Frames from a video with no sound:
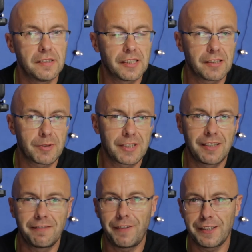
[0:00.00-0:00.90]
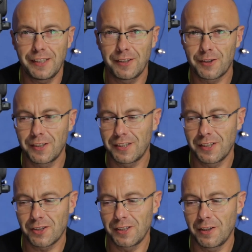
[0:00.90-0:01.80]
Jednym z najfajniejszych,
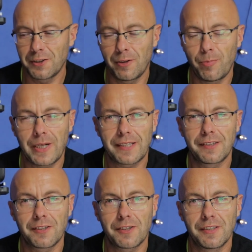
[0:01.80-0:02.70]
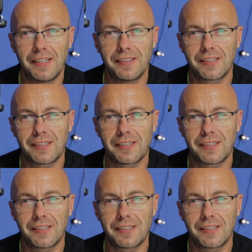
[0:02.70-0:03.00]
jeżeli chodzi o praktyczne